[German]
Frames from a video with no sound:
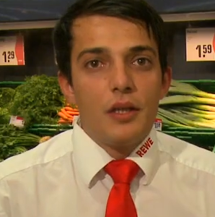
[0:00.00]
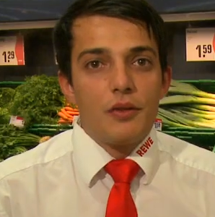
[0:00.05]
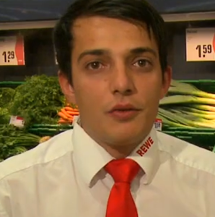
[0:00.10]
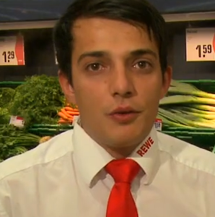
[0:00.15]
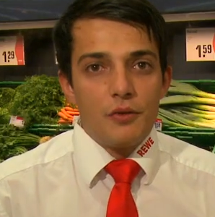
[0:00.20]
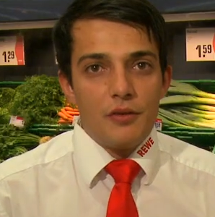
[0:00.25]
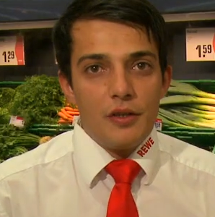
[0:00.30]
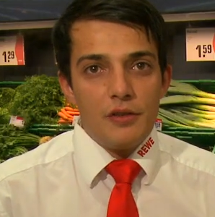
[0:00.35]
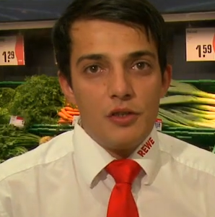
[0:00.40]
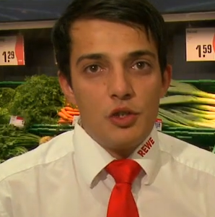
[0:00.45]

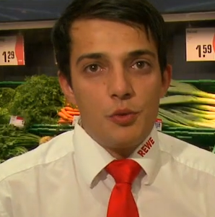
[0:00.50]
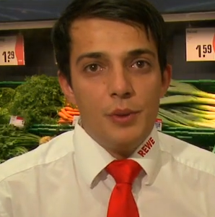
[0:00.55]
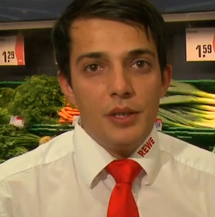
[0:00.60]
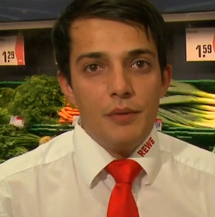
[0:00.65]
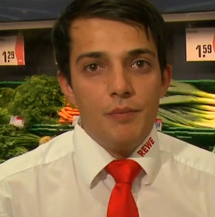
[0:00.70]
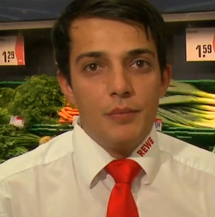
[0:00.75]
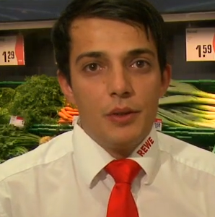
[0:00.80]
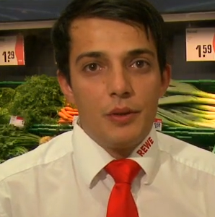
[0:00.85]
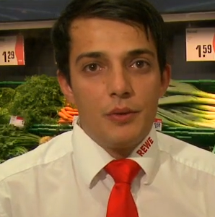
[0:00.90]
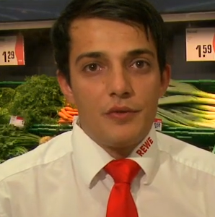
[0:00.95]
Zusätzlich
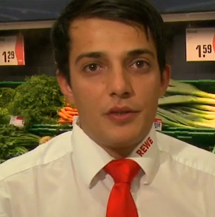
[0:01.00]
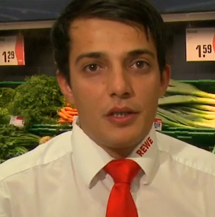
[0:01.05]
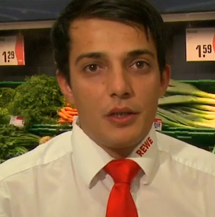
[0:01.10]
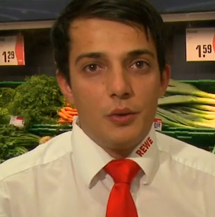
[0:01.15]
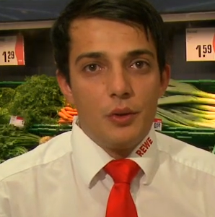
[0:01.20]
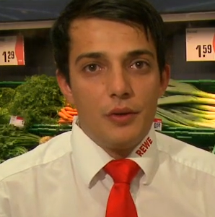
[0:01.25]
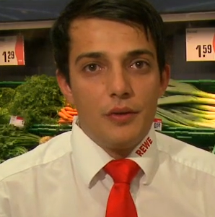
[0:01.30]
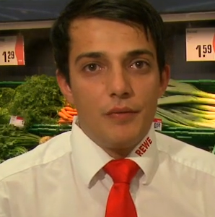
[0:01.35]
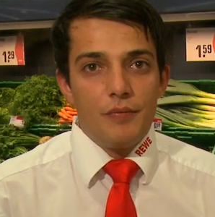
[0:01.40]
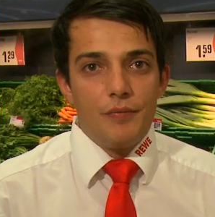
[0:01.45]
bieten wir unseren
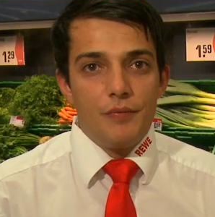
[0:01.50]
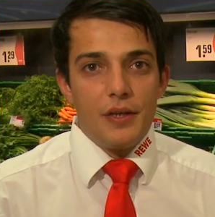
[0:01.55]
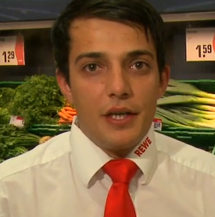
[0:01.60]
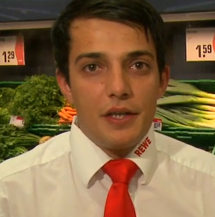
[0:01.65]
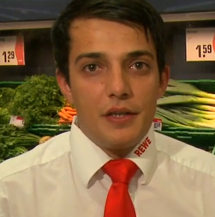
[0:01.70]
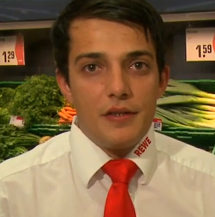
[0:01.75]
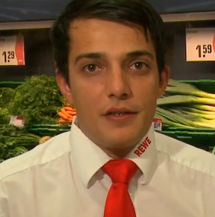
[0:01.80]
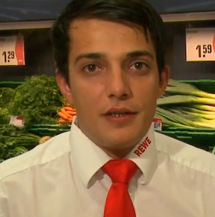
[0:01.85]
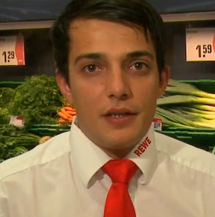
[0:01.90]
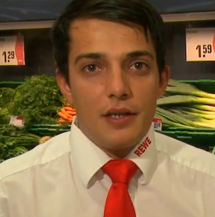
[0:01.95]
Kunden
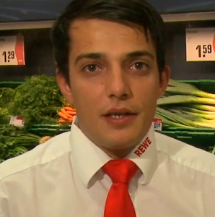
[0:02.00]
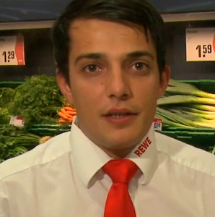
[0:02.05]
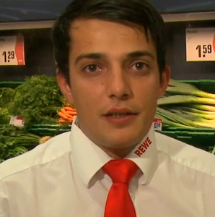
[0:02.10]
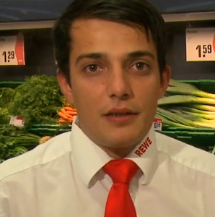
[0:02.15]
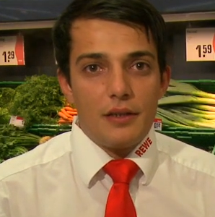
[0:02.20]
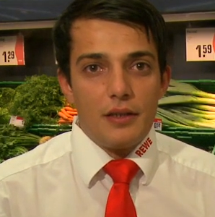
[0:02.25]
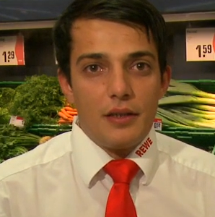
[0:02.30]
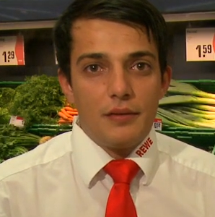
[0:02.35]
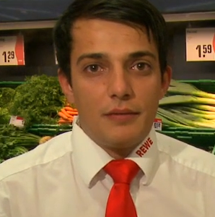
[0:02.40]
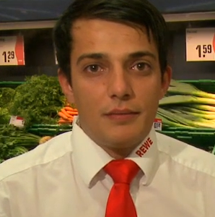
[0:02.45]
Fertigsalate
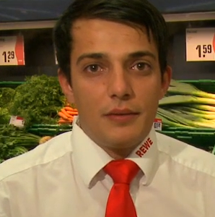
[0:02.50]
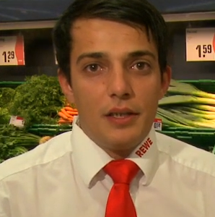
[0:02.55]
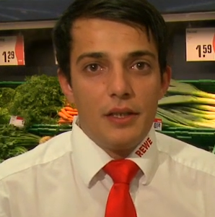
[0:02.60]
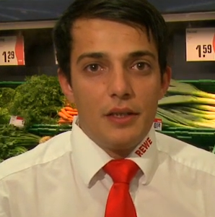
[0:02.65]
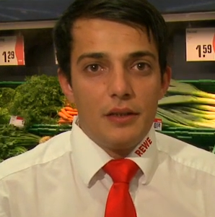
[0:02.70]
an